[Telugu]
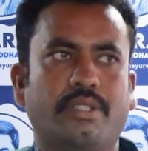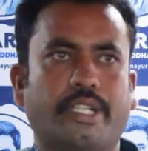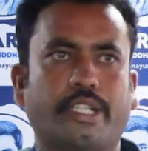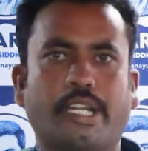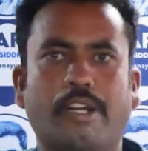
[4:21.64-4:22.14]

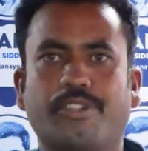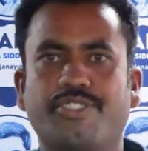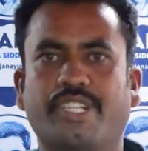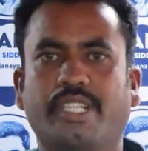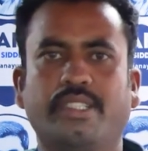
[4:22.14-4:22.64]
ఇక్కడికి
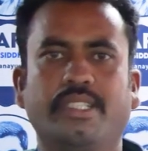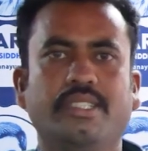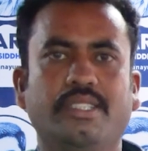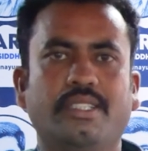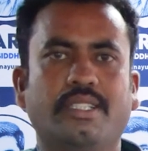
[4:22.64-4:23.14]
రావడం జరిగింది
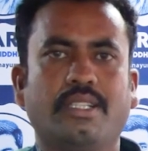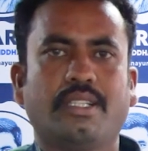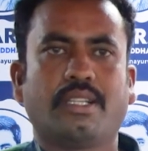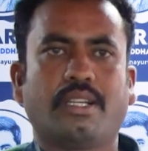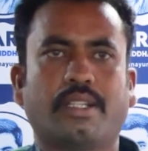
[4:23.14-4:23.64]

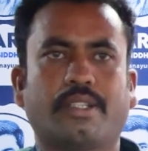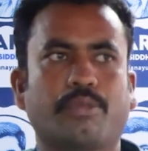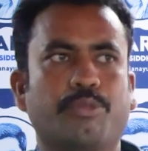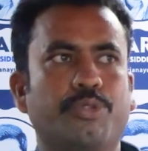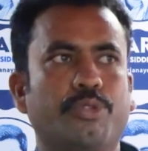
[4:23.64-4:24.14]

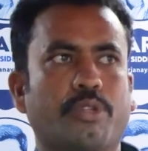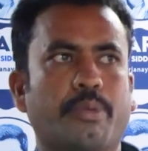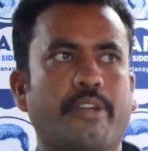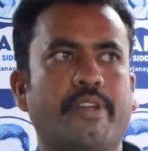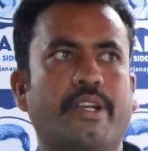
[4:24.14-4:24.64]
అంతకుముందు ఒక
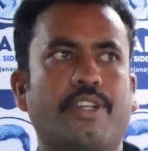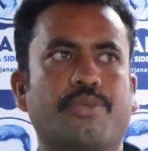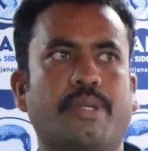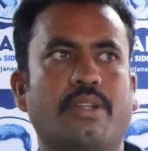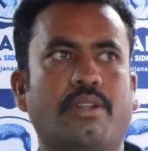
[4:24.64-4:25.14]
ప్రైవేట్
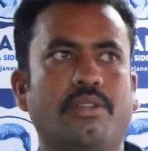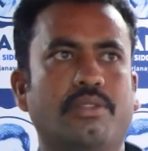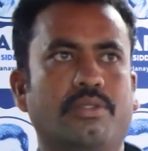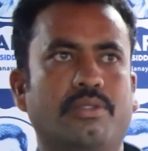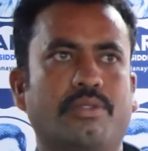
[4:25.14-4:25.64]
హాస్పిటల్లో
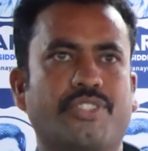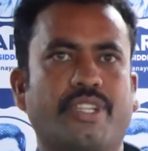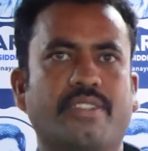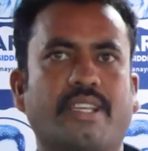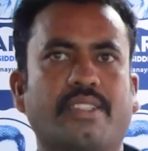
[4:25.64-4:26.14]

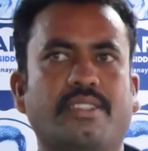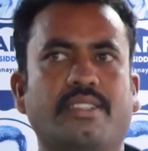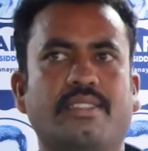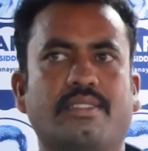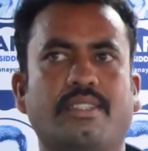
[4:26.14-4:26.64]
చిన్న
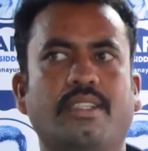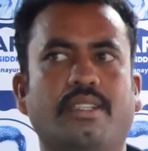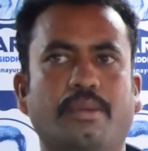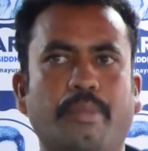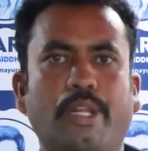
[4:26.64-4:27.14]
సర్జరీ చేస్తే
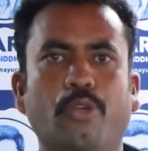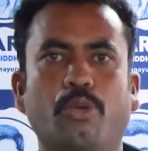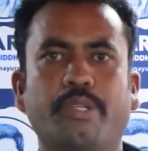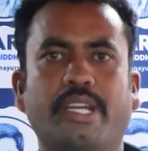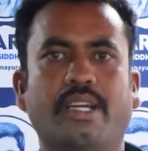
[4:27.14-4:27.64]

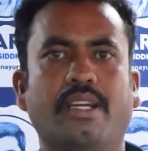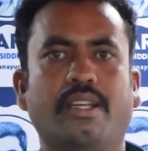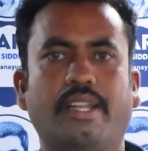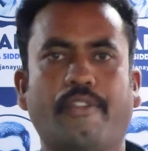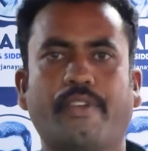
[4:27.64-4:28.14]
మెలినోమియా
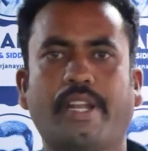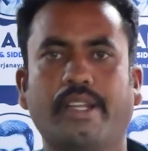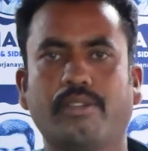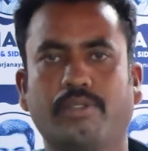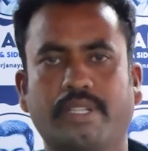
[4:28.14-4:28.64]
లెఫ్ట్
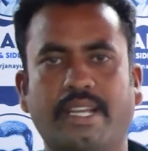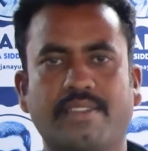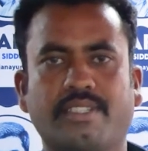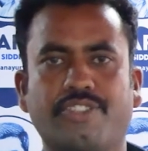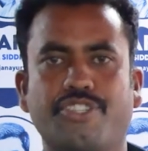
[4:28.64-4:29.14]
లెగ్
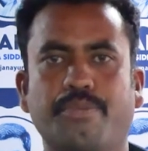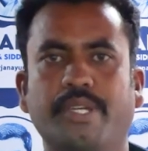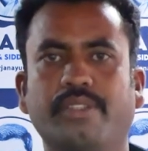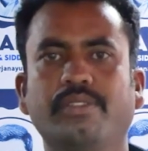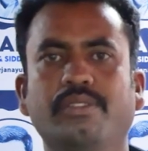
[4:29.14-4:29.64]
క్యాన్సర్ అని
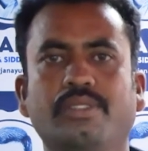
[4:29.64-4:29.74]
చెప్పారు